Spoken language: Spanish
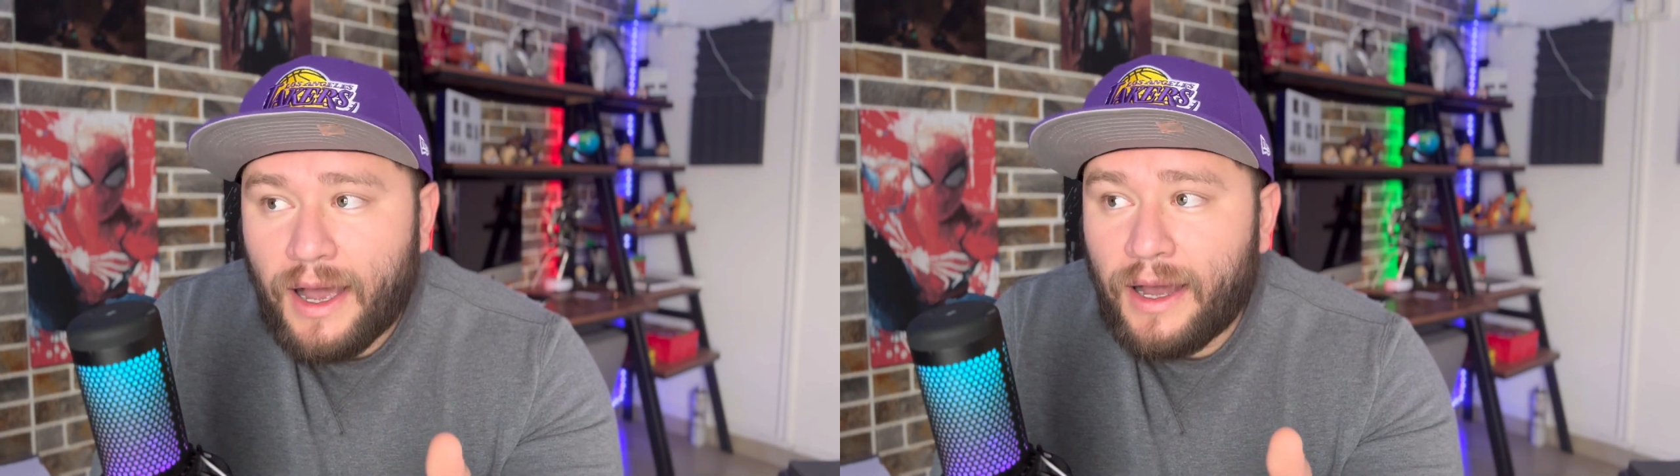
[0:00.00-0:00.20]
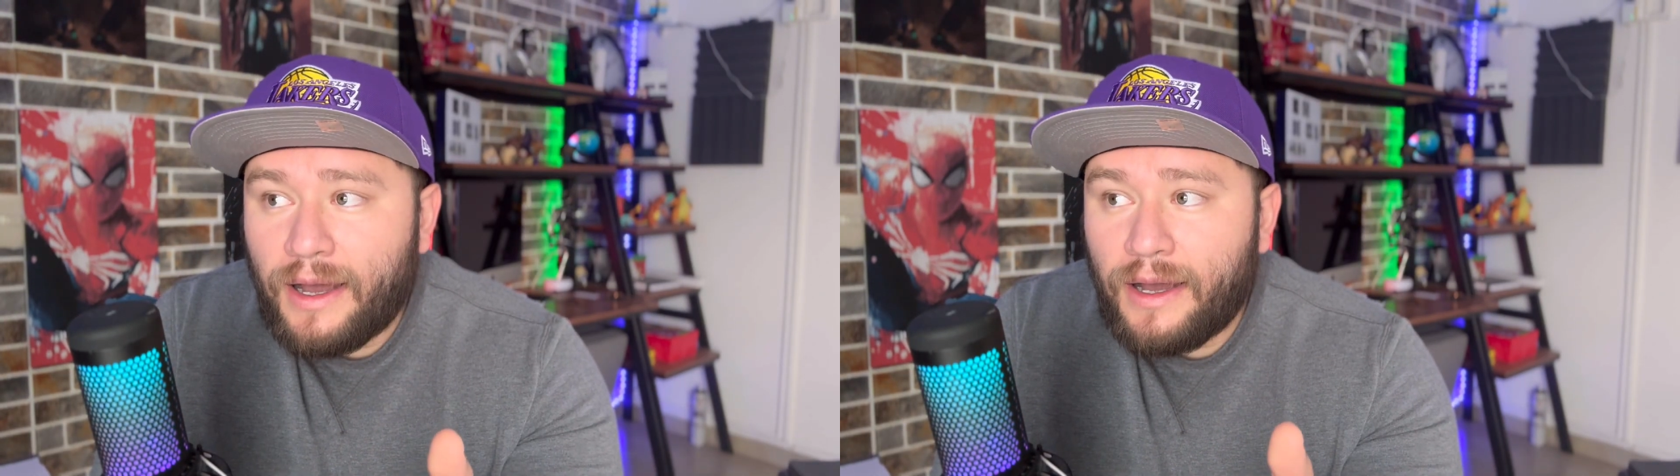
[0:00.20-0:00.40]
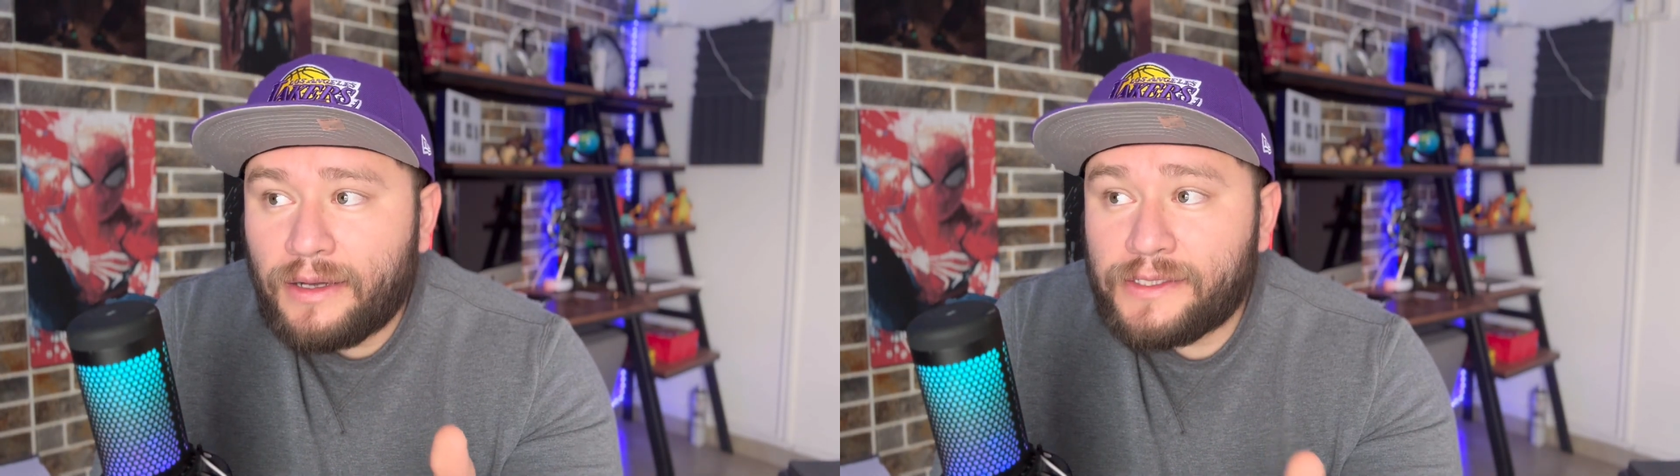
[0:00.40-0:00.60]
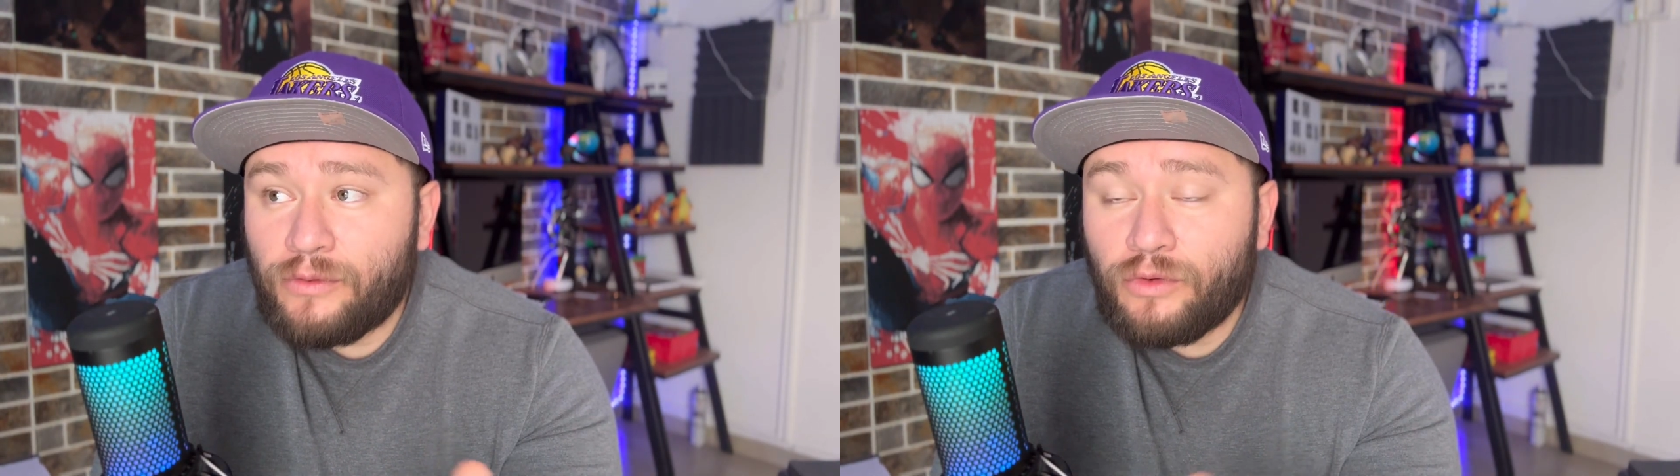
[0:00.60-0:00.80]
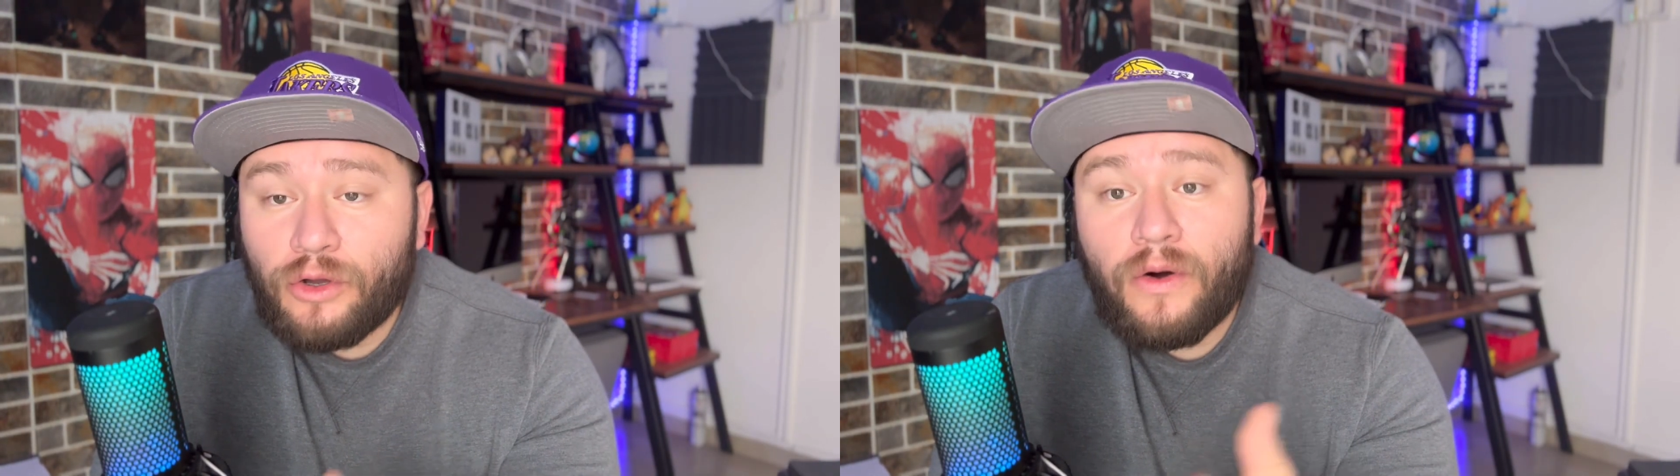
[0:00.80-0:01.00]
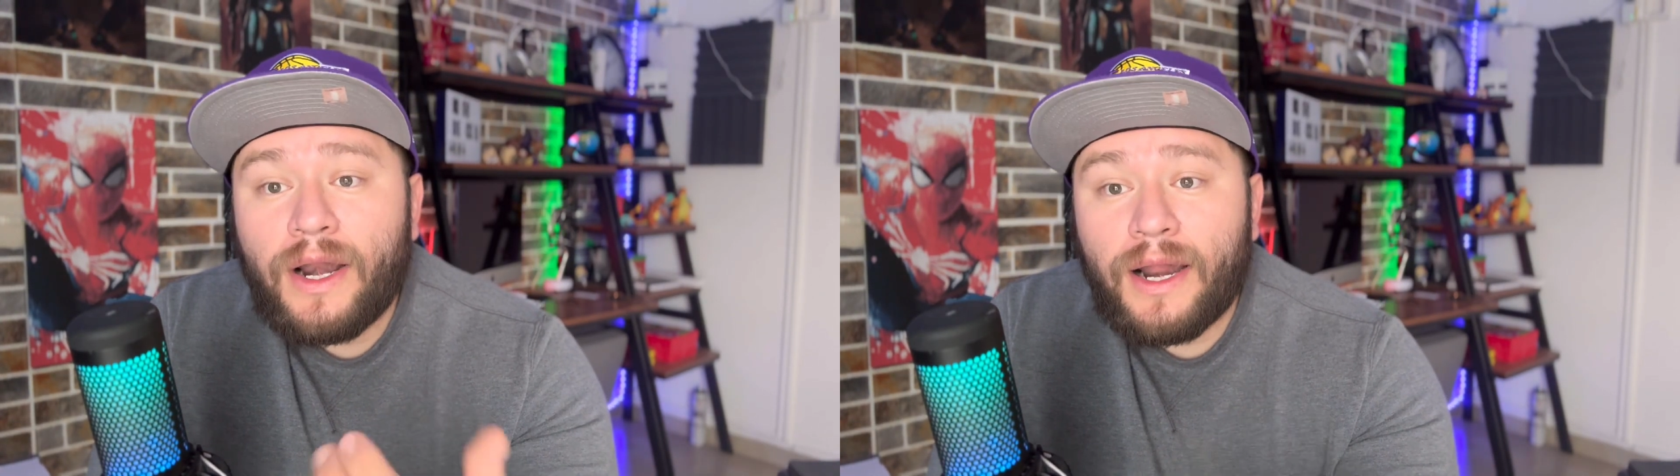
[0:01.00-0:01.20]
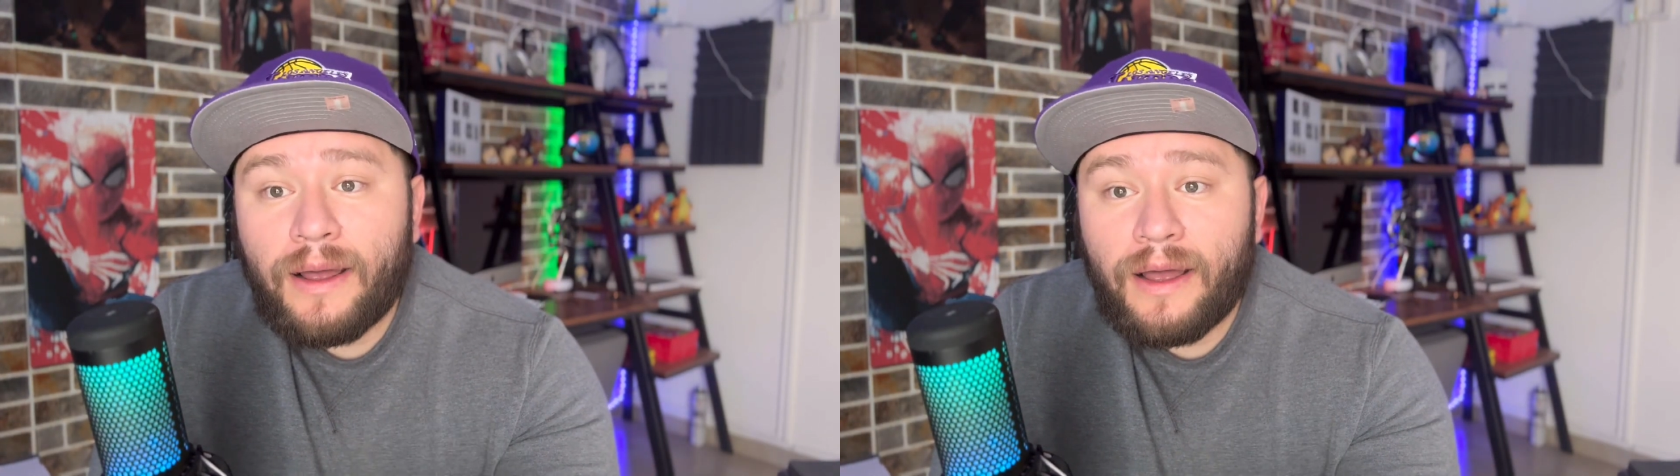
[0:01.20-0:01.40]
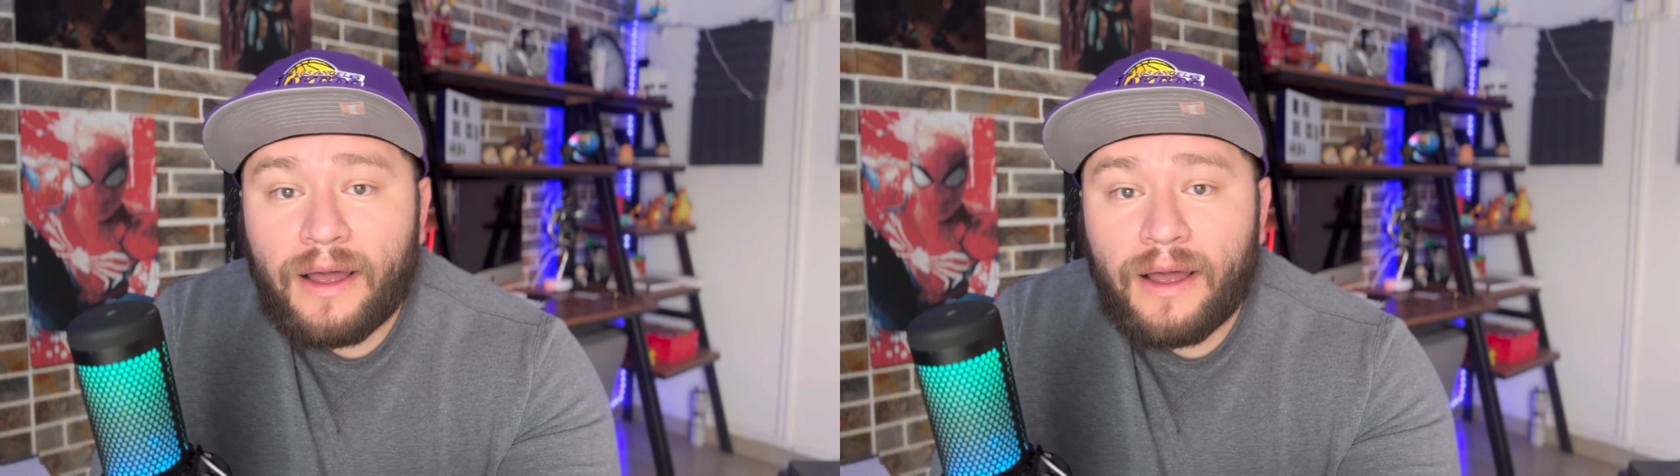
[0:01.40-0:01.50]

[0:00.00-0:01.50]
Ah, se unió a la,